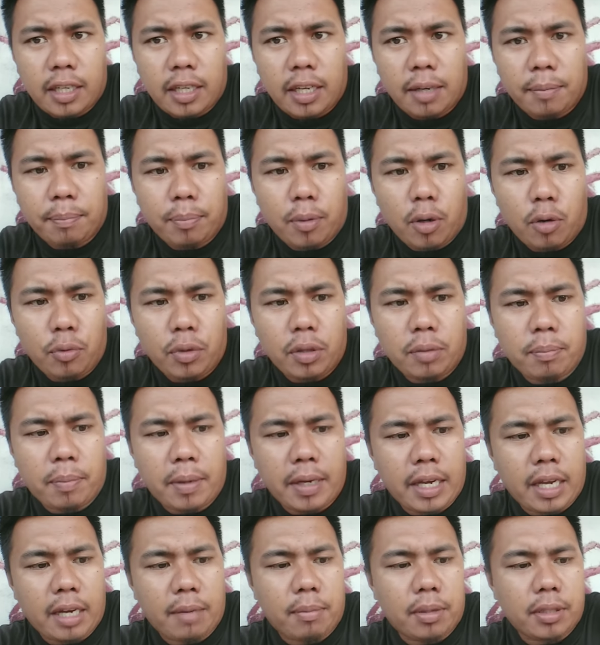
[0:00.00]
Ayan po, with
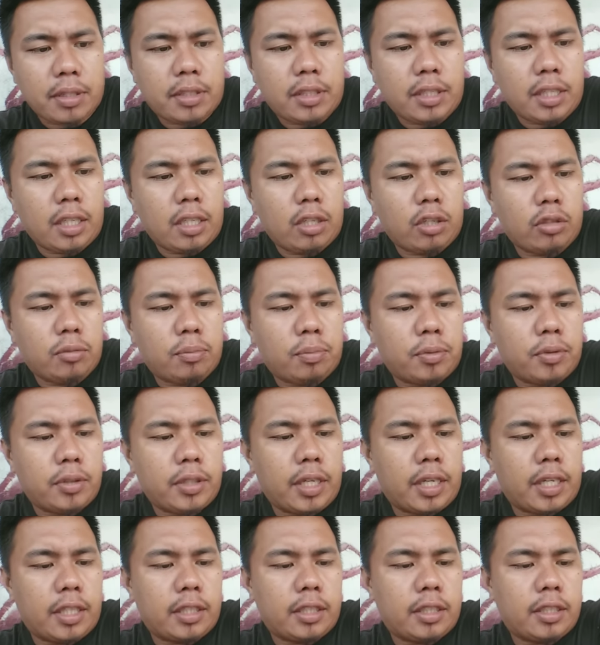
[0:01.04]
bayabas G-load po
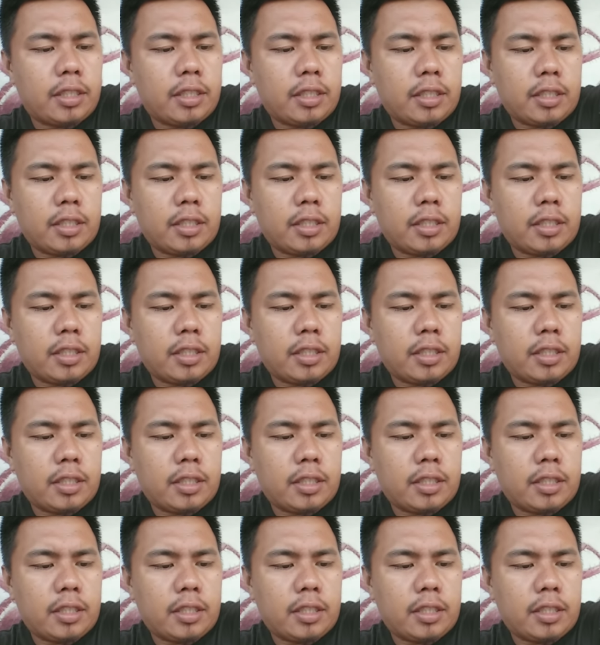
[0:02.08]
yan.